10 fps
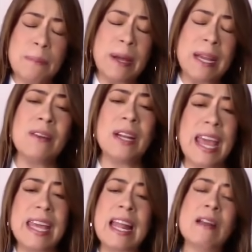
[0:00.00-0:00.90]
perdón,
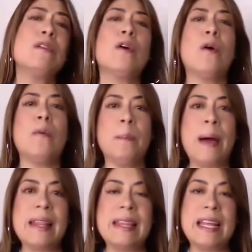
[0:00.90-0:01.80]
ella nos lo
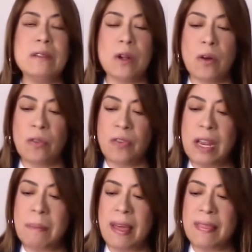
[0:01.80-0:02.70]
comparte y nos lo
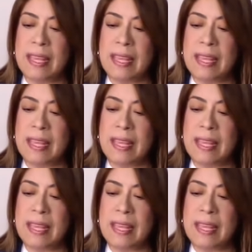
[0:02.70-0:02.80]
confirma.